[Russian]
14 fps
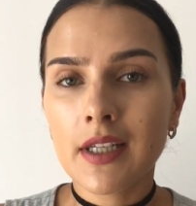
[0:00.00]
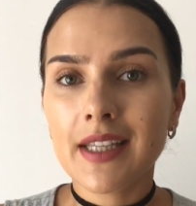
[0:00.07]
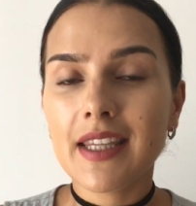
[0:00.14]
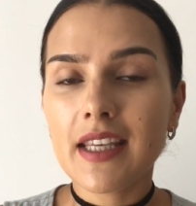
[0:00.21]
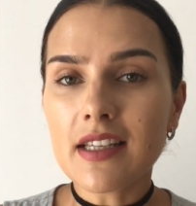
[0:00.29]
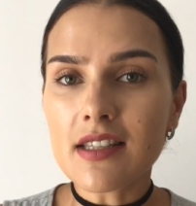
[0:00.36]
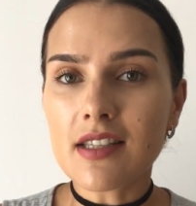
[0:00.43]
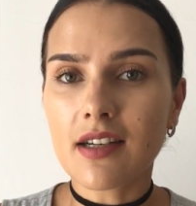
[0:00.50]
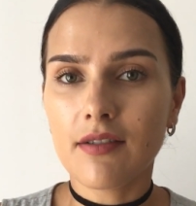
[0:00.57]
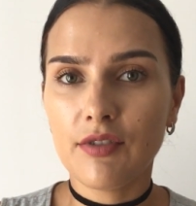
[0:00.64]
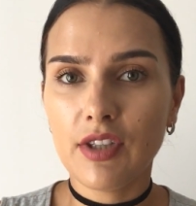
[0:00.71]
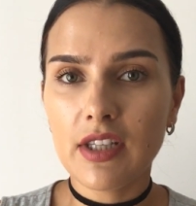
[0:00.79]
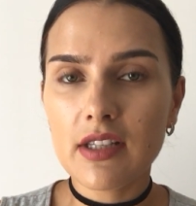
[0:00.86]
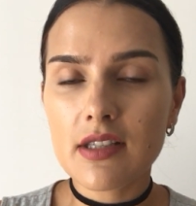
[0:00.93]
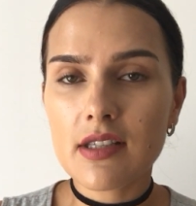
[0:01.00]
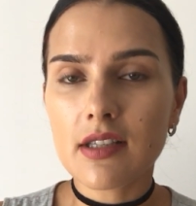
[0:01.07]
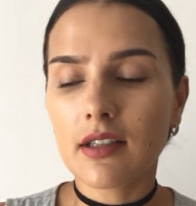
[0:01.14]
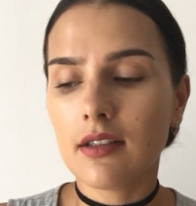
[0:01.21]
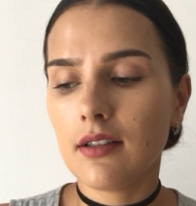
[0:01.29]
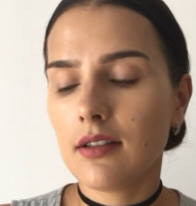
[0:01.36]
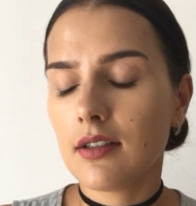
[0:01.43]
не
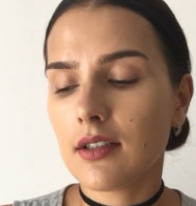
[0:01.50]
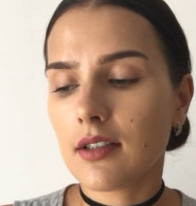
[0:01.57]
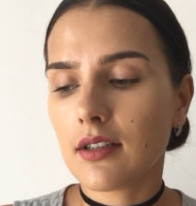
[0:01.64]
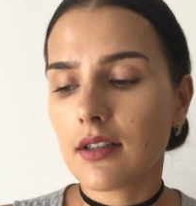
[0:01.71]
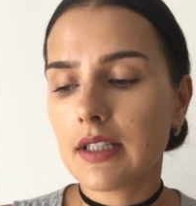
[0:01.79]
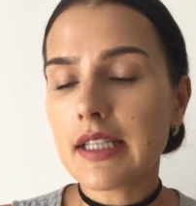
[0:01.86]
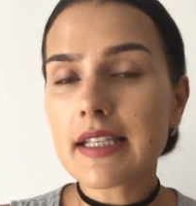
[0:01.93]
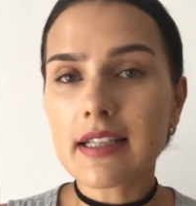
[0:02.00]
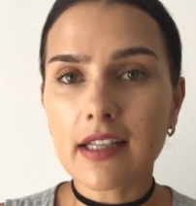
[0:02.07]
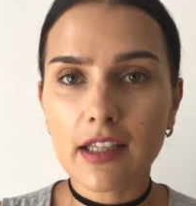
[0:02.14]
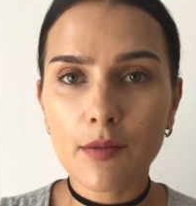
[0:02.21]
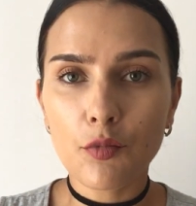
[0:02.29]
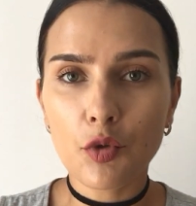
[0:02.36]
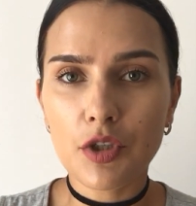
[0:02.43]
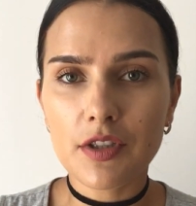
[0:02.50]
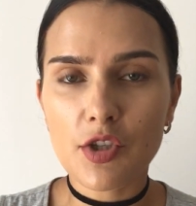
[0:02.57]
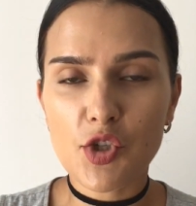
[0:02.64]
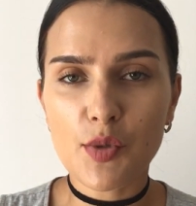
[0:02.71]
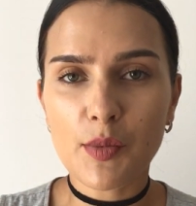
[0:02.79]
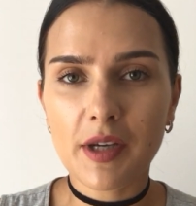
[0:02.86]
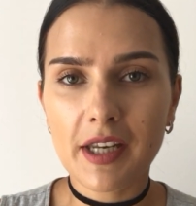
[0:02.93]
сравнится а, ни с одним
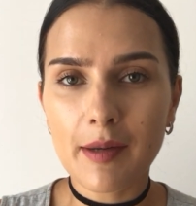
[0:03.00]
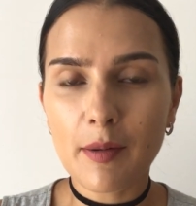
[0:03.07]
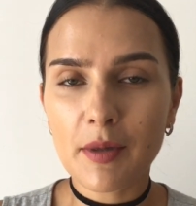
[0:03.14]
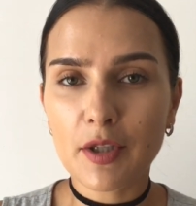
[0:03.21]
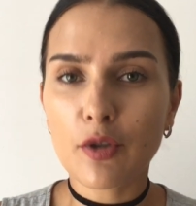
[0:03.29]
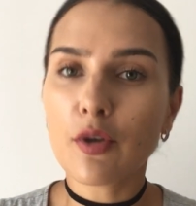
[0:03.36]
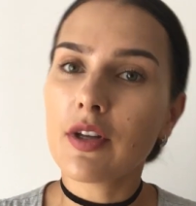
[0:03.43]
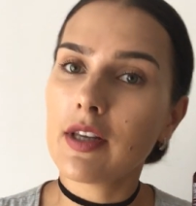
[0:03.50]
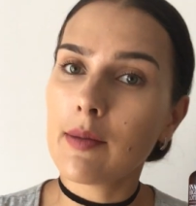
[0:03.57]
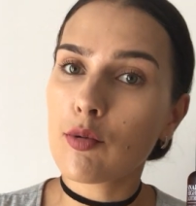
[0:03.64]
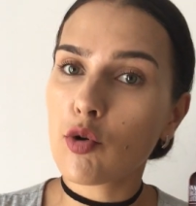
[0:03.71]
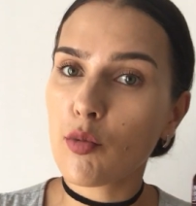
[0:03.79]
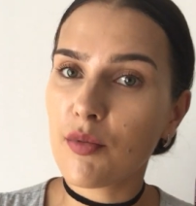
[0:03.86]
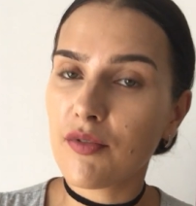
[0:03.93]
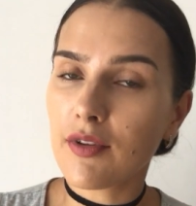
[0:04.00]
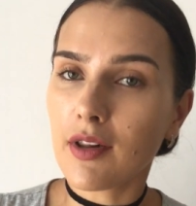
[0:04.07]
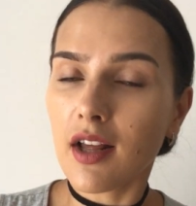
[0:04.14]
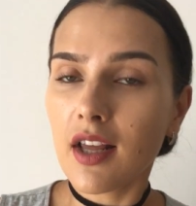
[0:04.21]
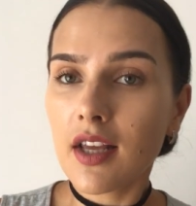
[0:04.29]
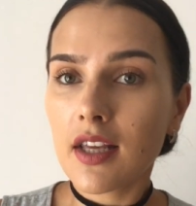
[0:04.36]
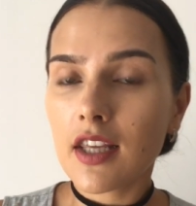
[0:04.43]
улиточным кремом, который я пробовала.